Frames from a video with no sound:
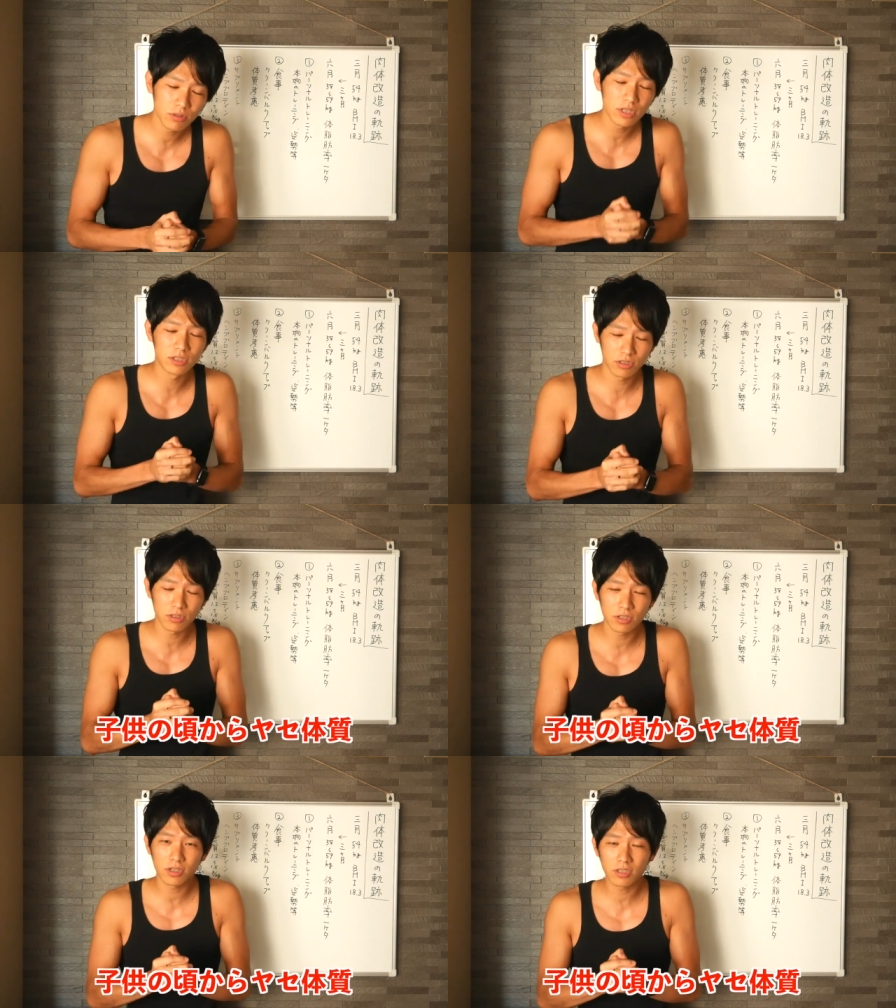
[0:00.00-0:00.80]
当に
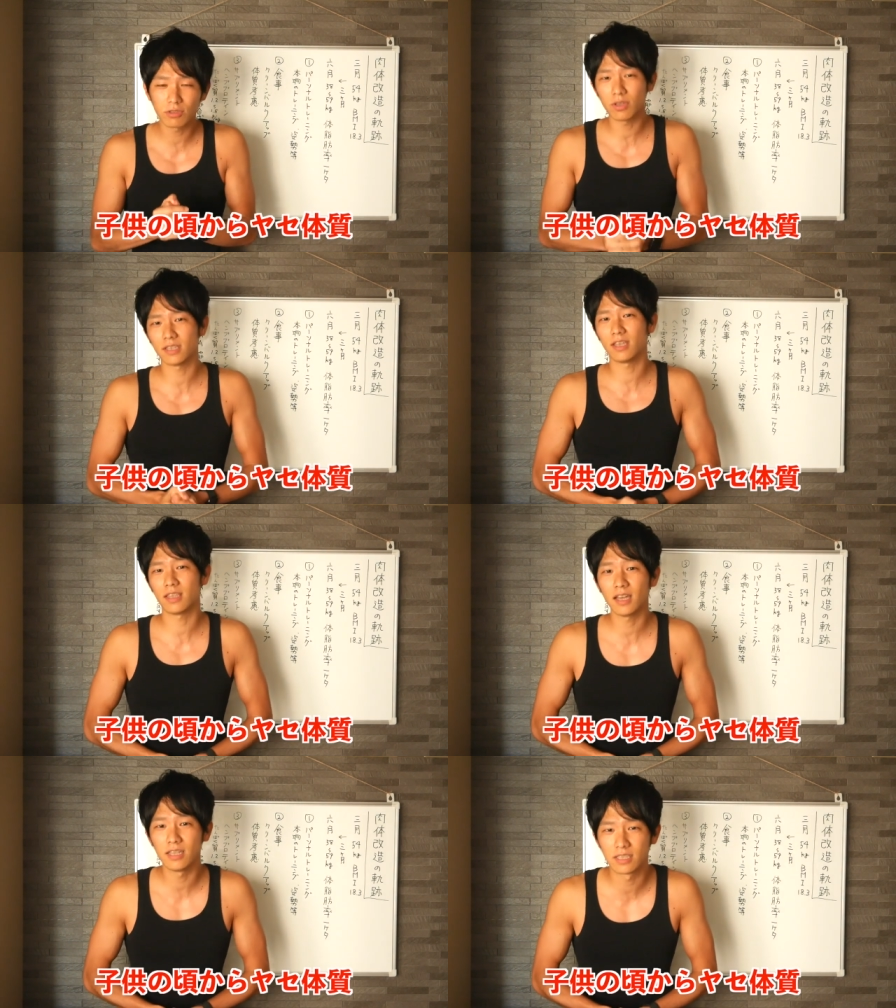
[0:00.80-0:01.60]
ずっと痩せ
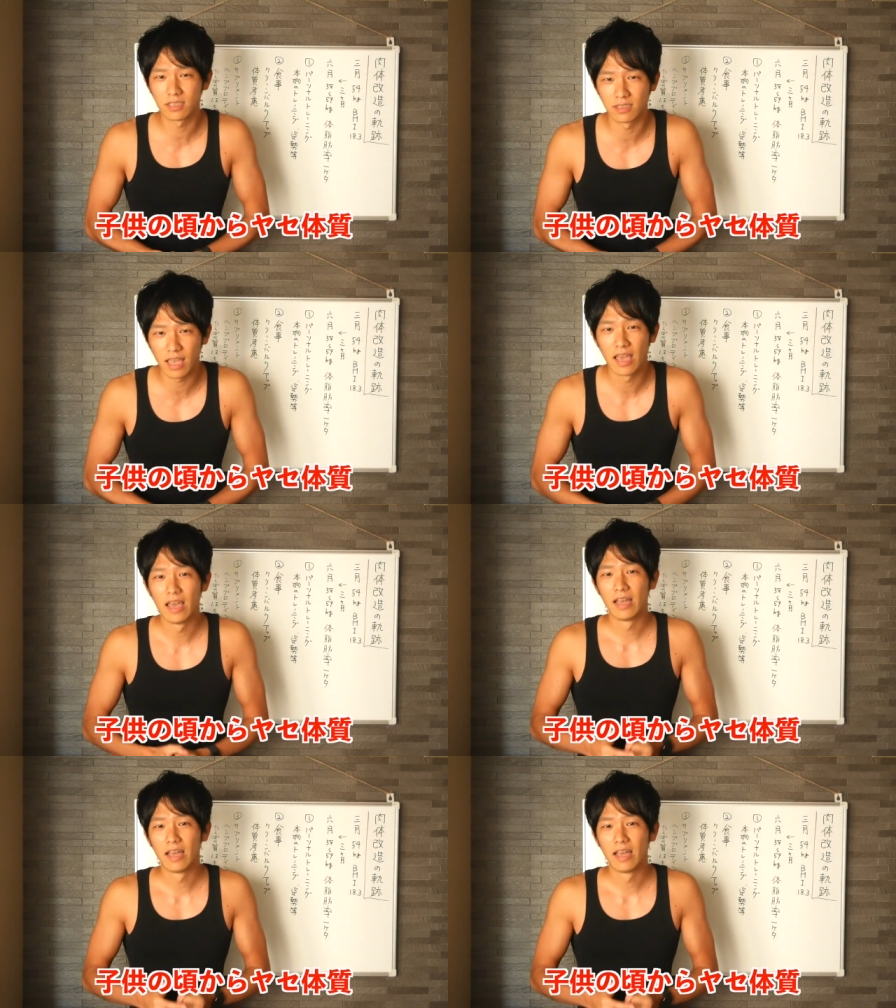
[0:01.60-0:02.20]
体質で